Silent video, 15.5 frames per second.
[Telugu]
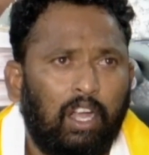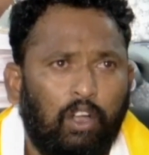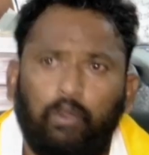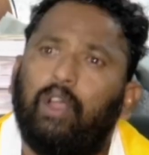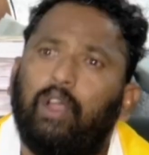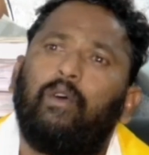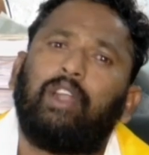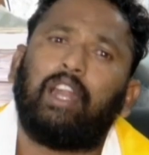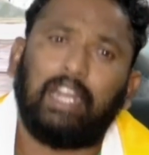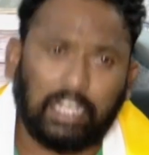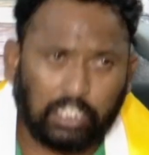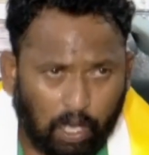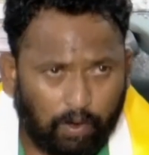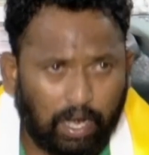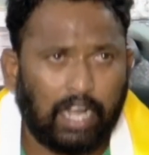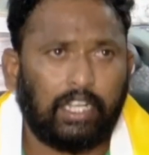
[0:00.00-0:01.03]
నువ్వు ఏమన్నా
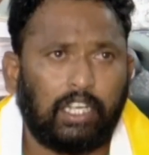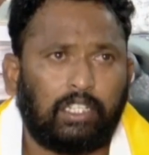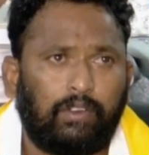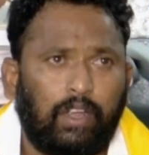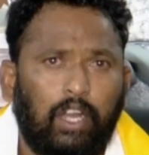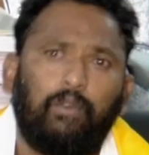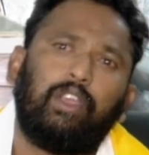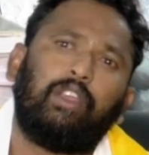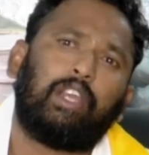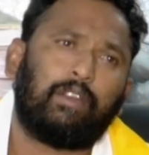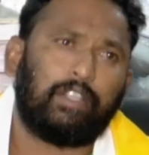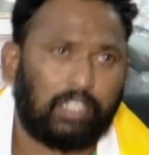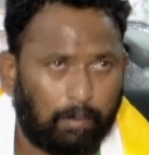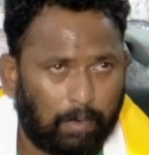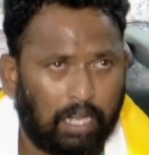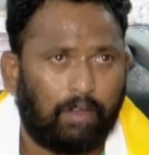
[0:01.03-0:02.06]
నేషనల్ అవార్డ్ ఆర్టిస్టువా నువ్వు ఇరవై
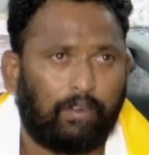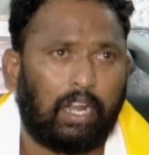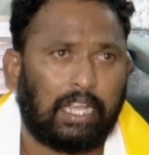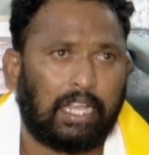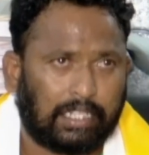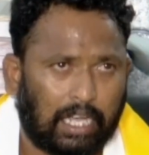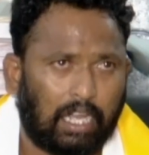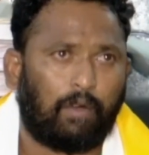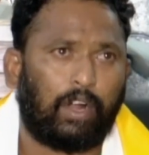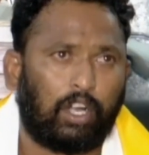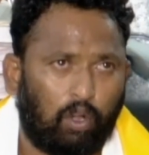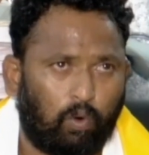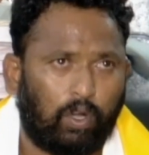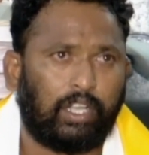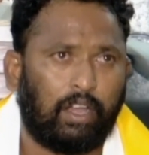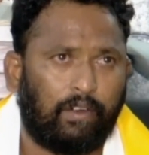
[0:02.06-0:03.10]
సినిమాలు ఏమన్నా ఆస్కార్
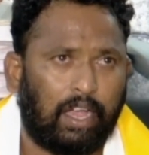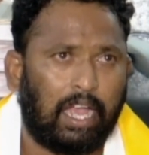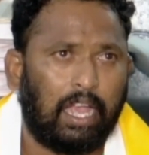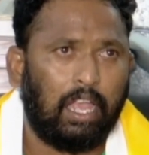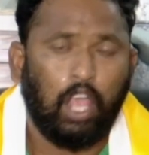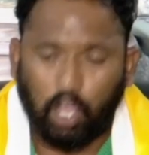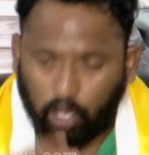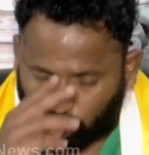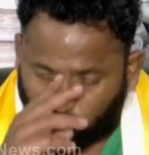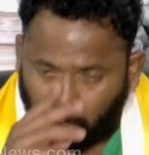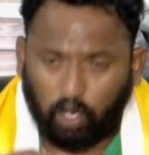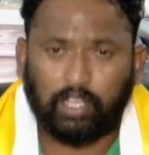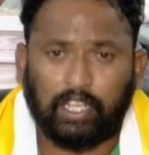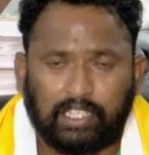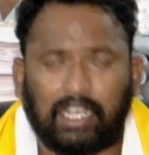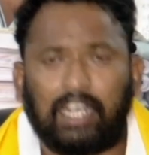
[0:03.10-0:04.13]
అవార్డులు కొట్టినావా
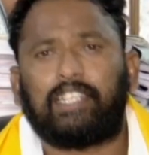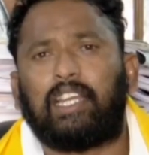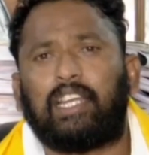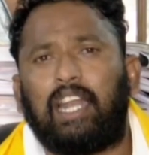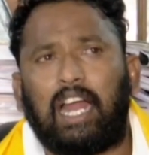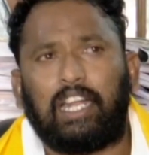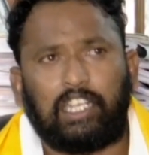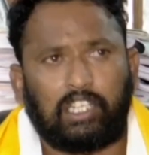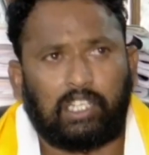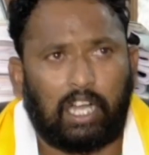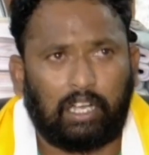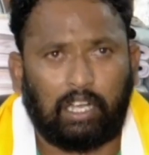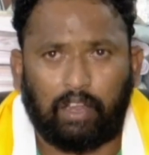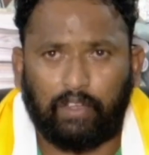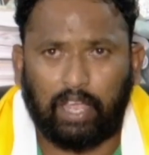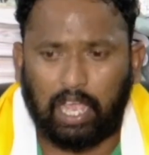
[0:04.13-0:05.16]
రెండోది చిన్న చిన్న ఆర్టిస్టులు
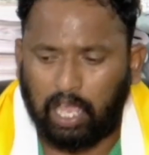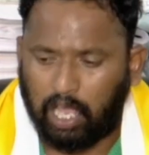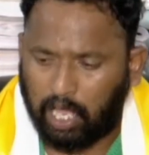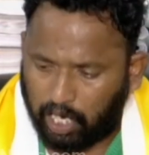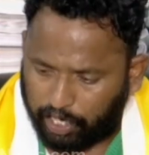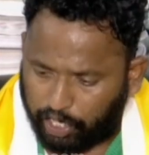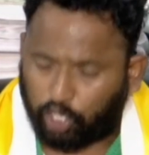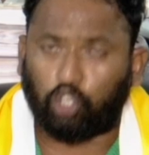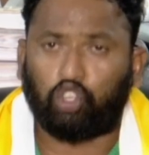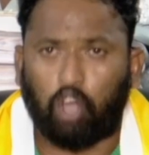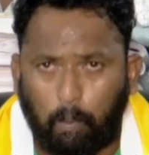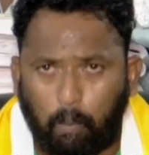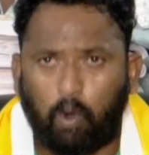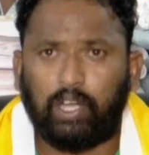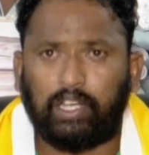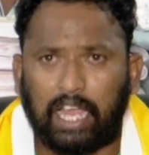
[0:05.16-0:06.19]
అంటున్నావే నీకు
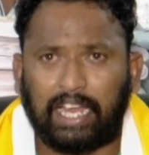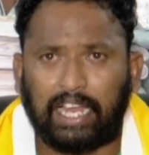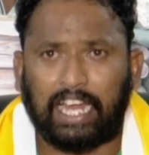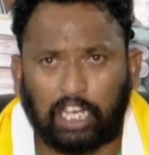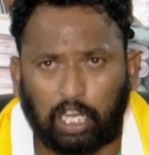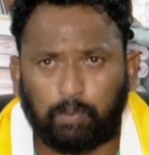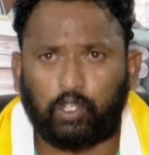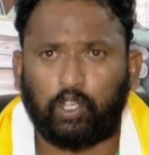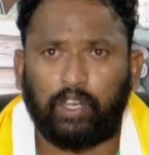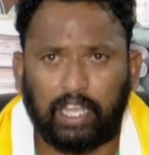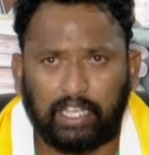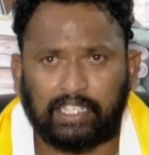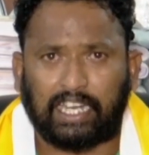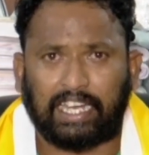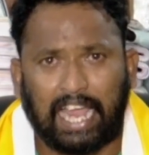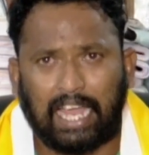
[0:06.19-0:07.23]
దమ్ము ఉంటే గెటప్ సీన్
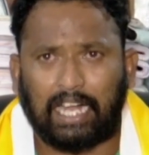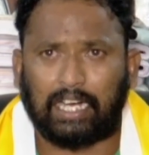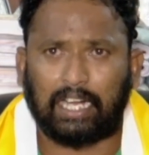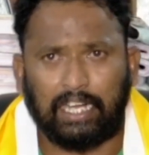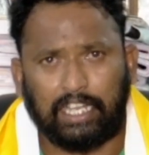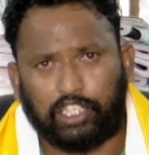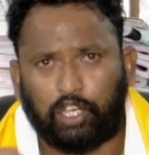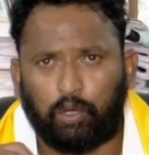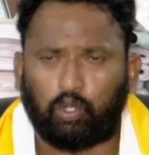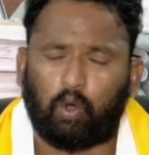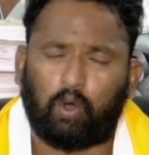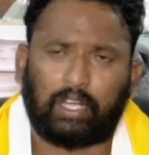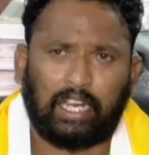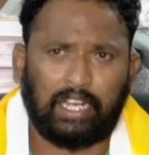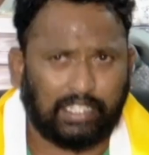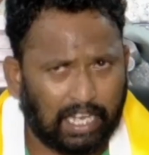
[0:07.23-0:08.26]
చేసే క్యారెక్టర్ నీ జీవితంలో
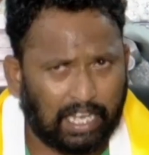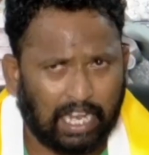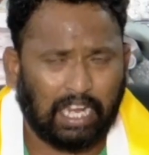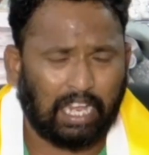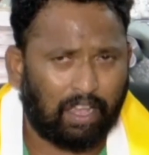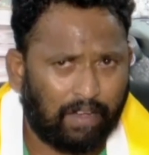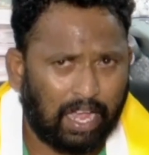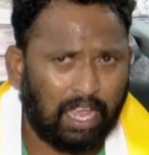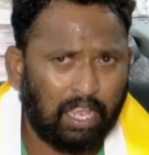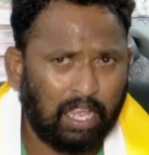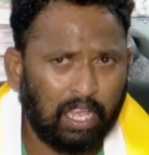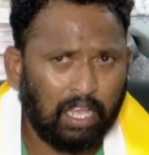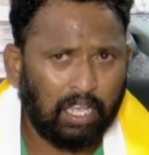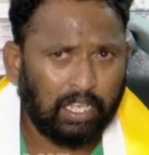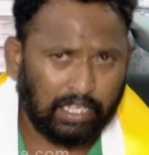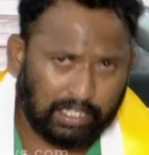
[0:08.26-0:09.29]
ఒకటైనా చేయగలిగావా
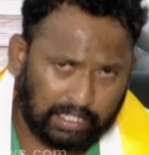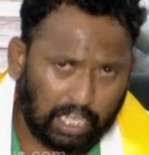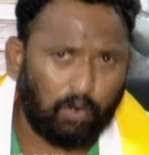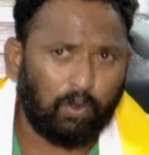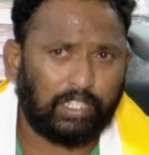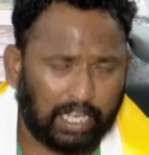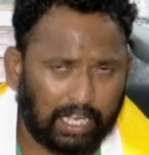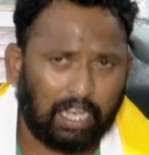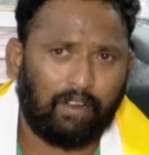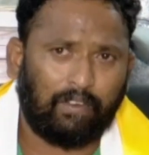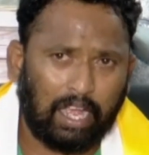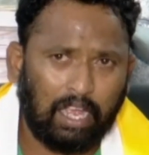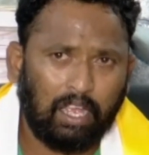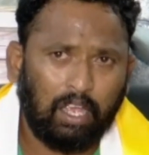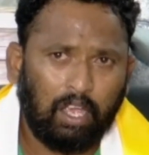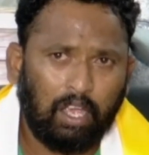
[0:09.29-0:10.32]
ఇస్తే నువ్వు చేయగలవా